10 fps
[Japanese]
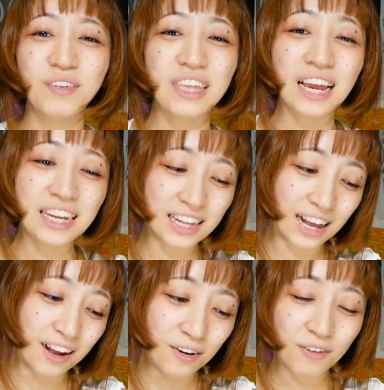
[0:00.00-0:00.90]
見たいん
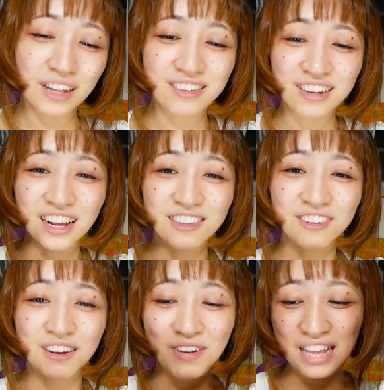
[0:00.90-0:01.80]
だ同じ
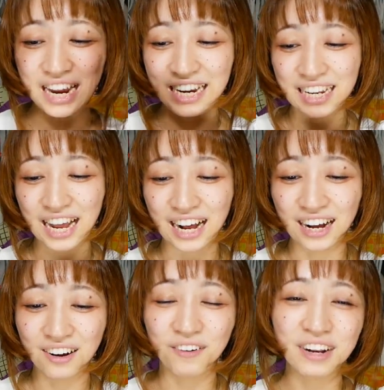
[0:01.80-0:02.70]
キャストで見たいんだ
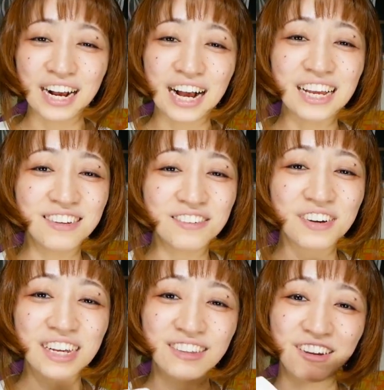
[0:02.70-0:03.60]
お願いし
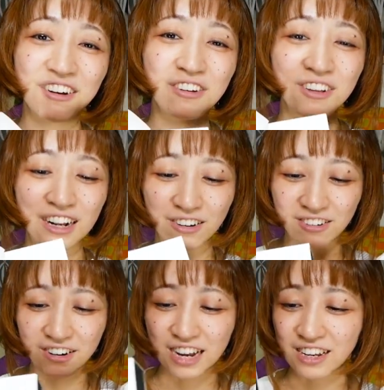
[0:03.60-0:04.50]
ますということでご
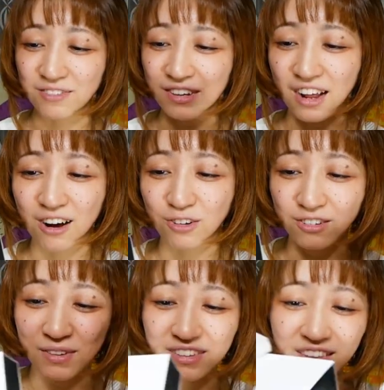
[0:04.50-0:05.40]
紹介いたしますた箱
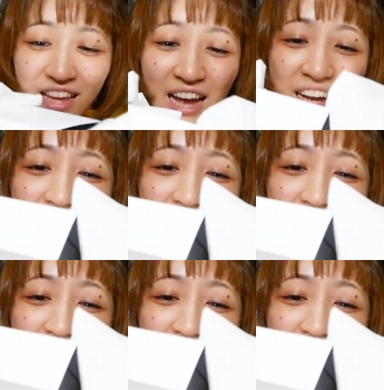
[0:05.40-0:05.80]
しまっちゃった